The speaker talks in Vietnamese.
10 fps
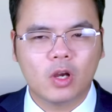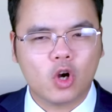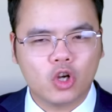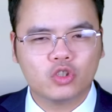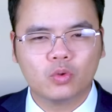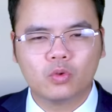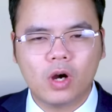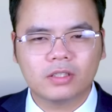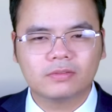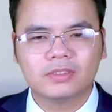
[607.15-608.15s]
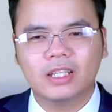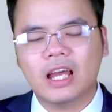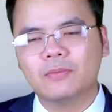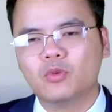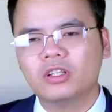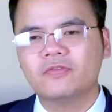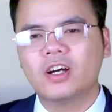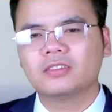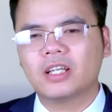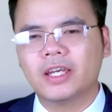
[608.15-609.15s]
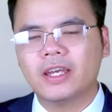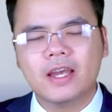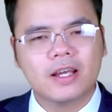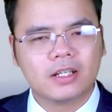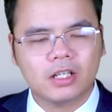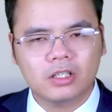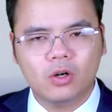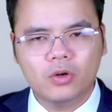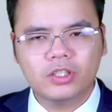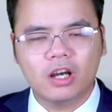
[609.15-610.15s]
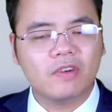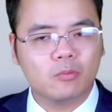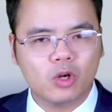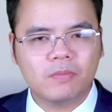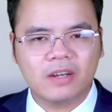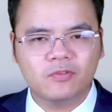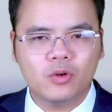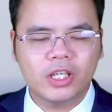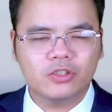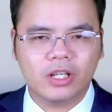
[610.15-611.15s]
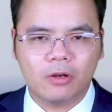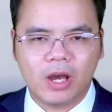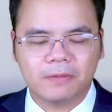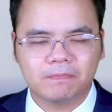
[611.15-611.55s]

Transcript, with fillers: Còn Trung Quốc thì lại muốn phương Tây ngừng hỗ trợ và buôn bán vũ khí cho Đài Loan.